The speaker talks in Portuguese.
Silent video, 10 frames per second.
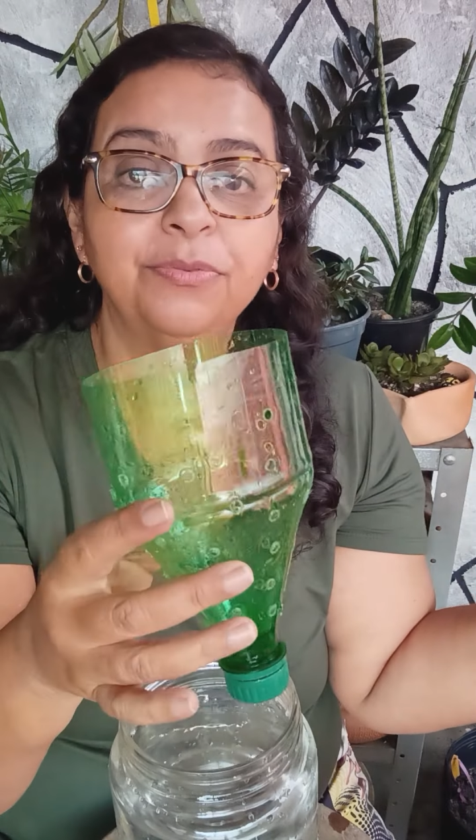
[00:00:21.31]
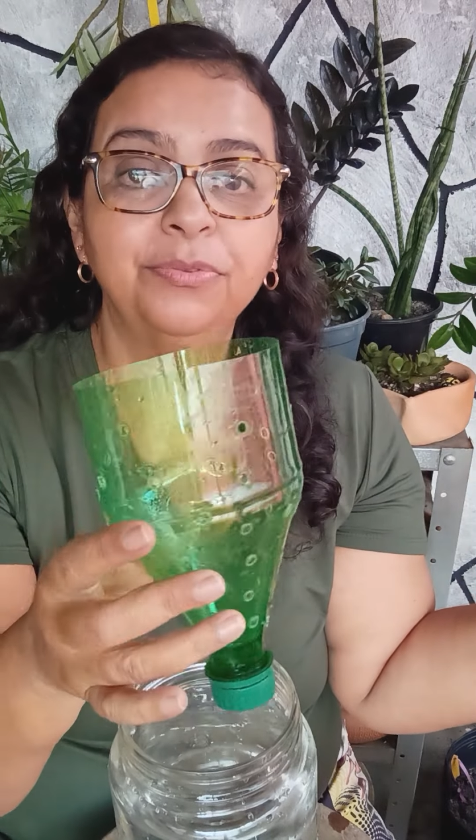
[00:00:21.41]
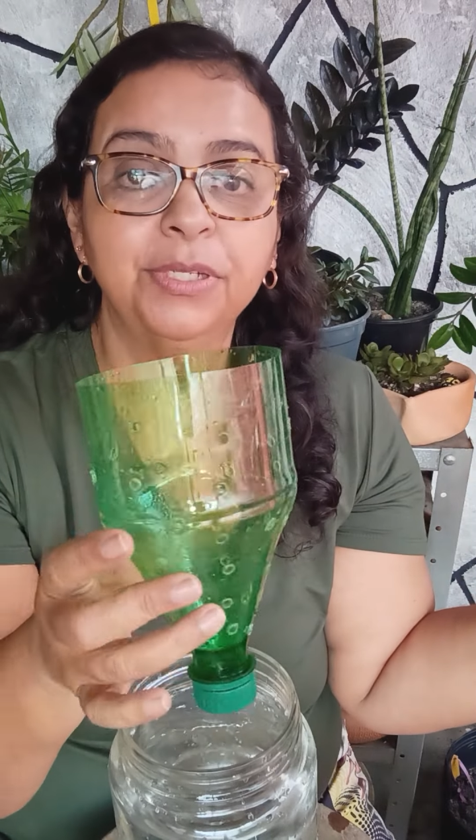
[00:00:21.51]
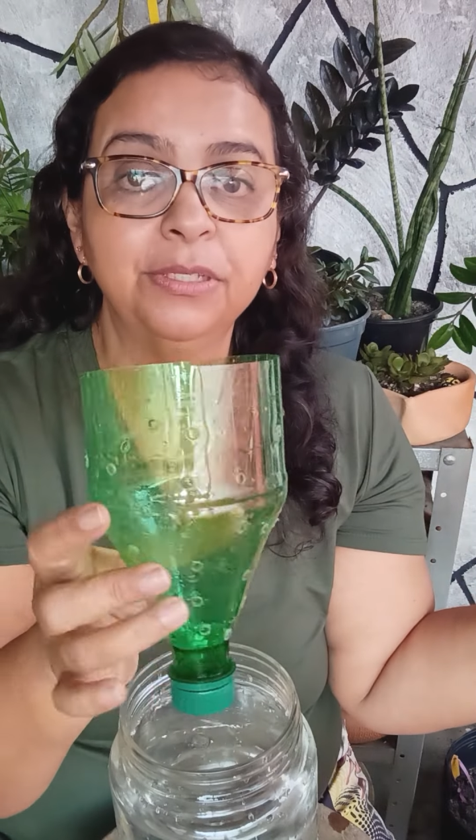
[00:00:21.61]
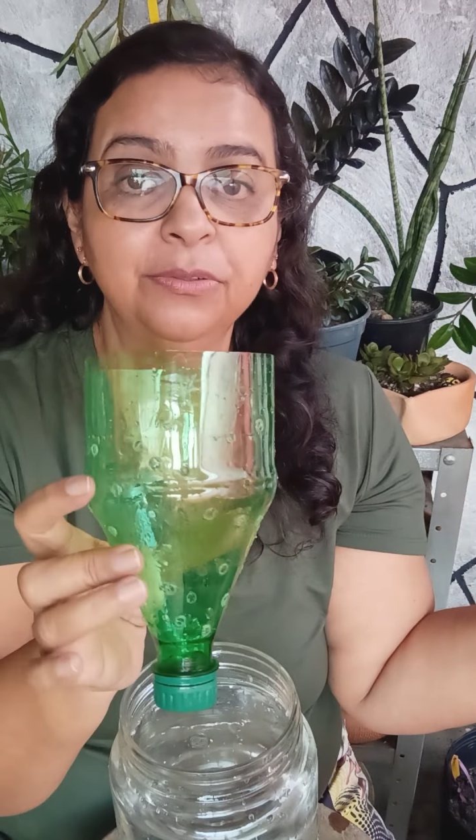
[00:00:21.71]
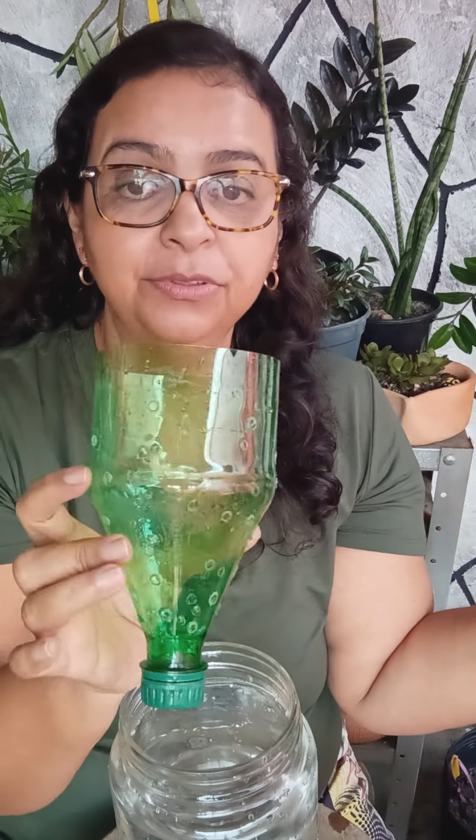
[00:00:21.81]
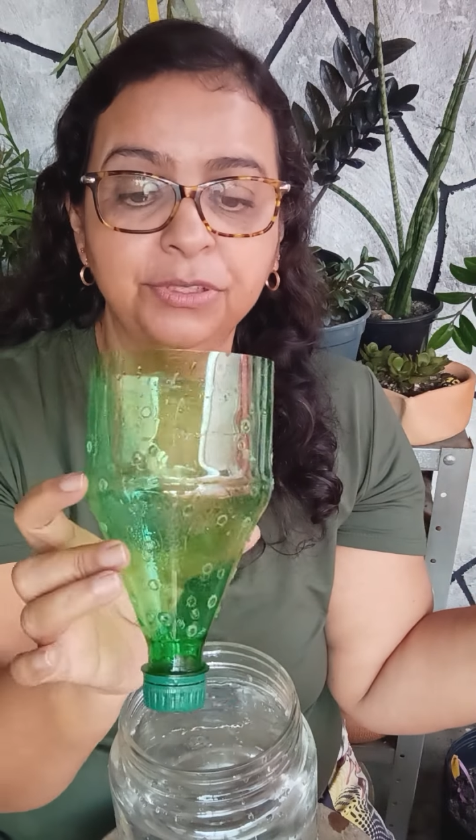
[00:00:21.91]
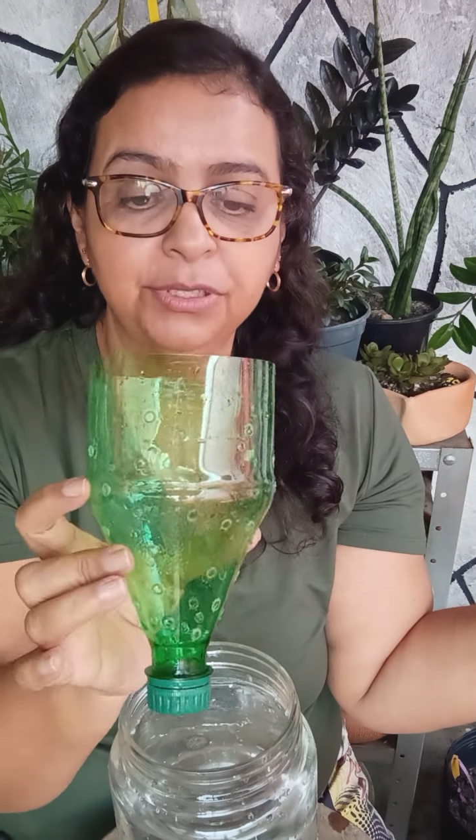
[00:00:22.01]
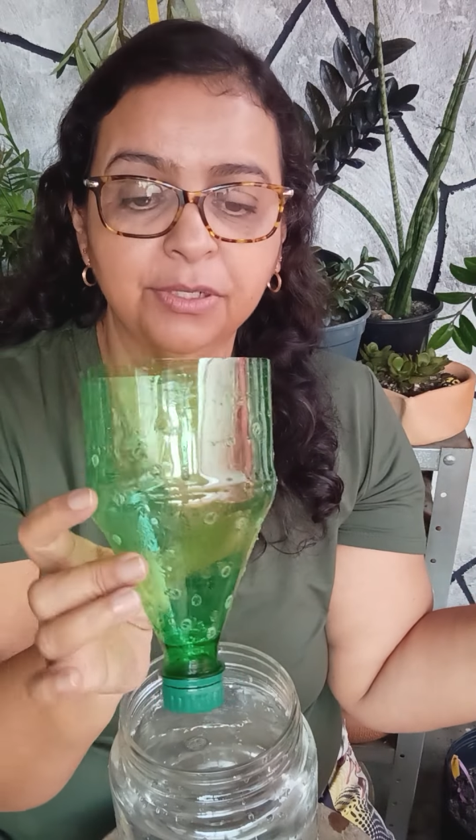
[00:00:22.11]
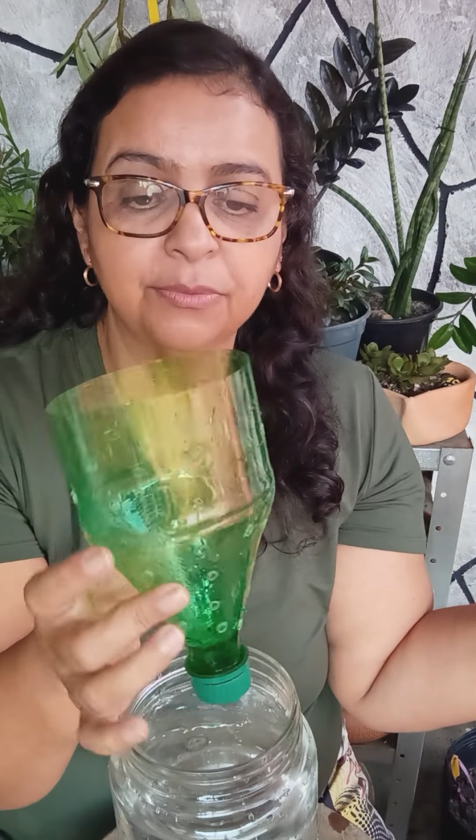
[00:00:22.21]
Furei
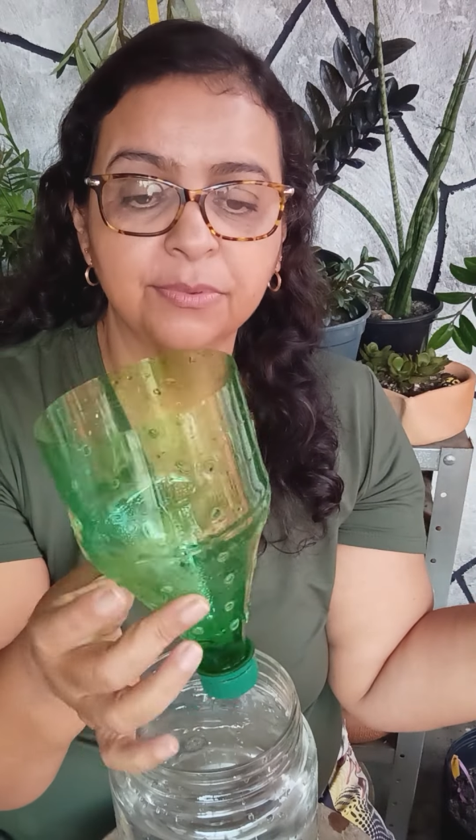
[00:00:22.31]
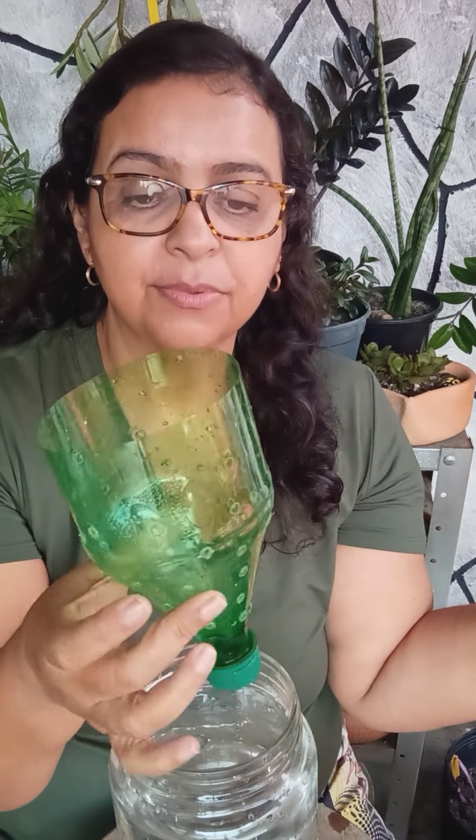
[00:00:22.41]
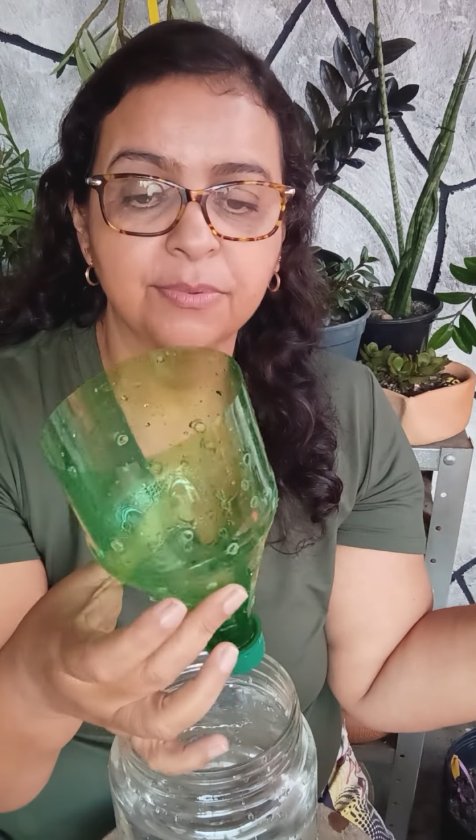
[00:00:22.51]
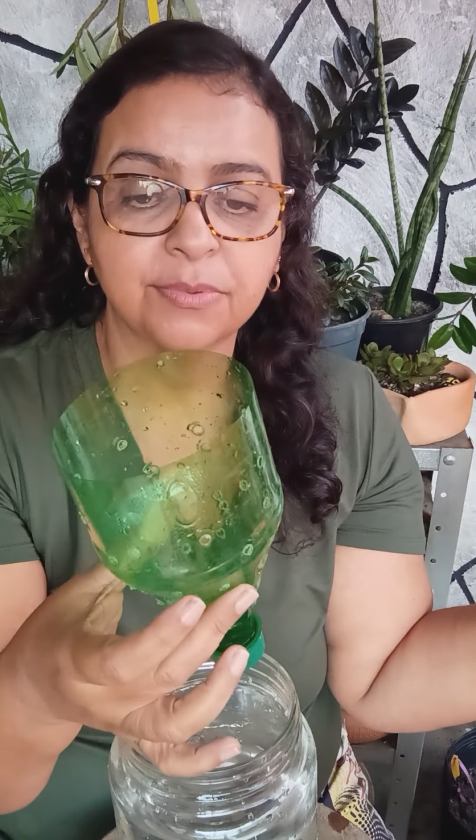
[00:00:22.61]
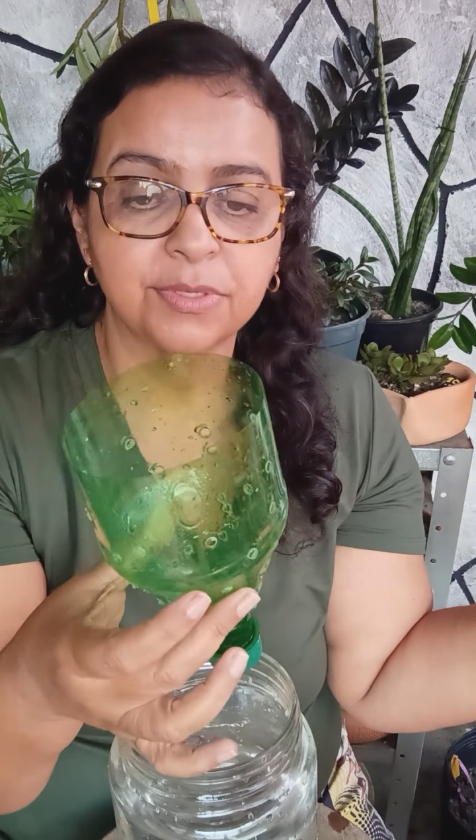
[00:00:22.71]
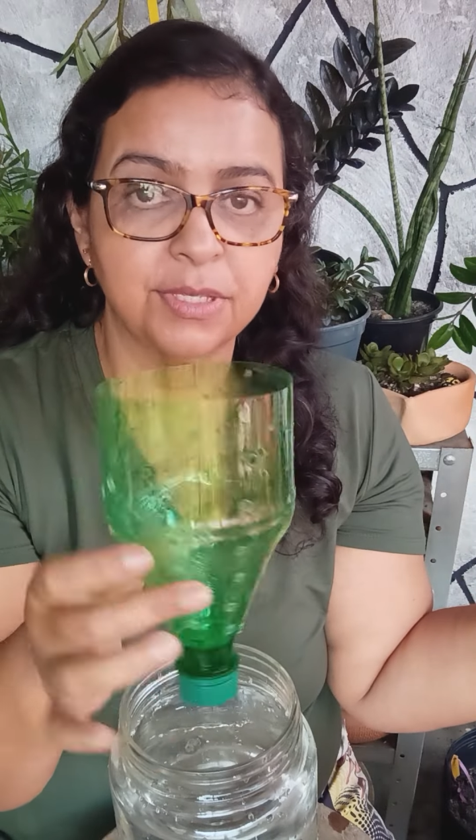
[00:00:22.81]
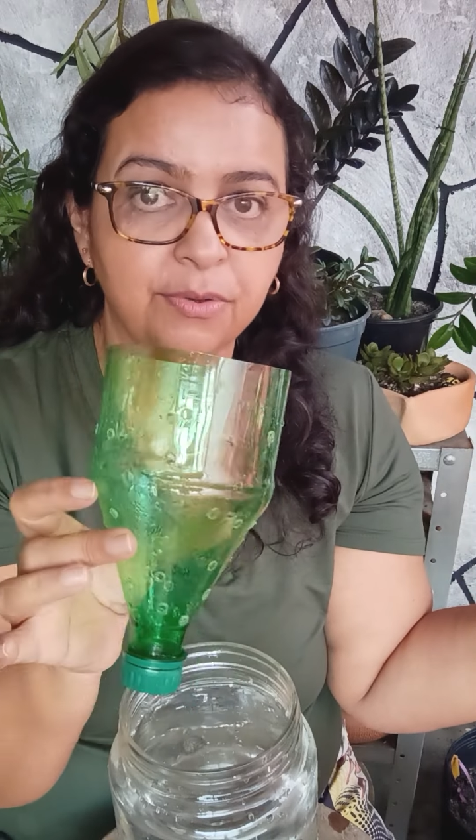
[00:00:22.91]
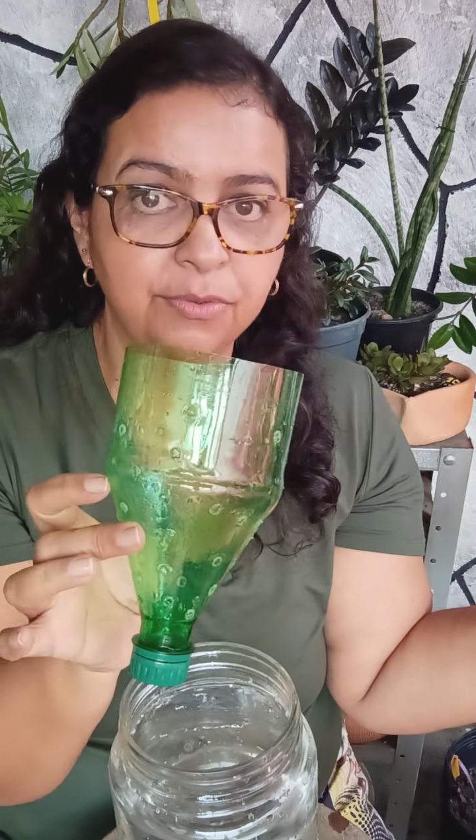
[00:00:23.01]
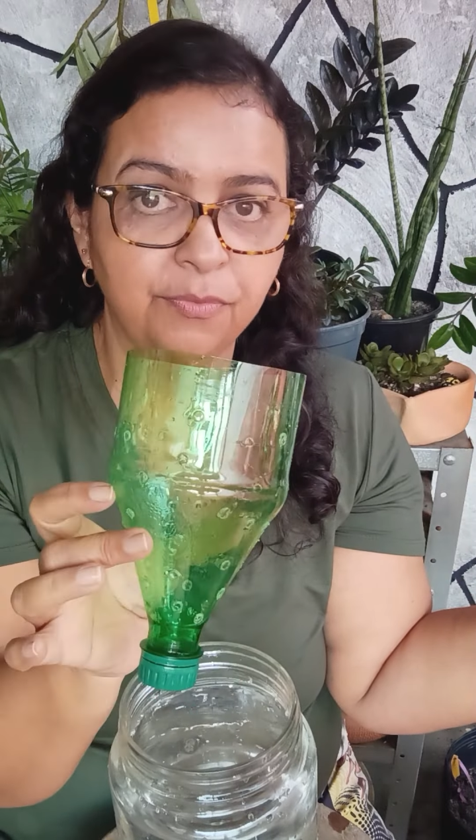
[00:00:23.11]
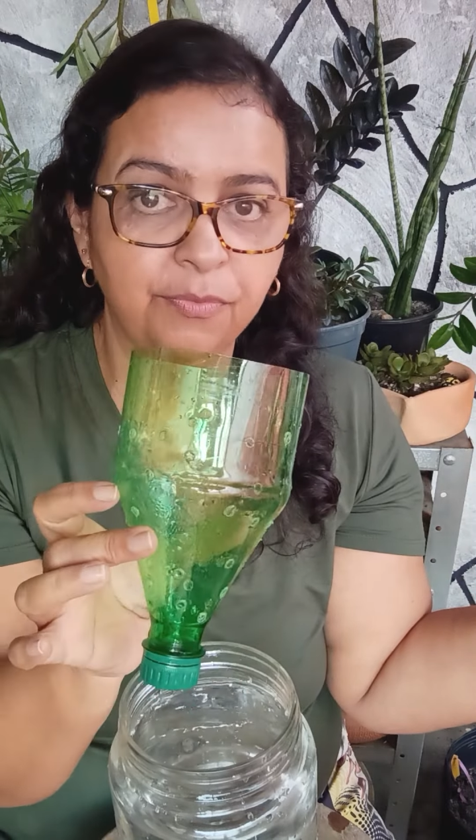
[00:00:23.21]
todinha com ferro,